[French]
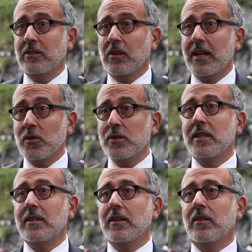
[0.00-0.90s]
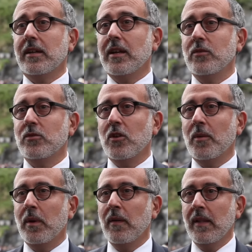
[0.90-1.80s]
dans la société dans laquelle nous
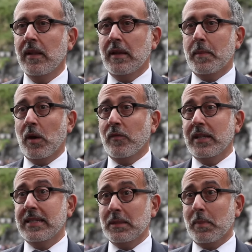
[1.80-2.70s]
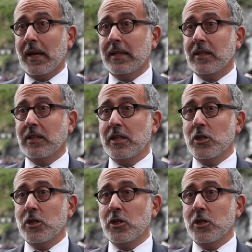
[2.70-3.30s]
sommes, eh bien on va disparaître.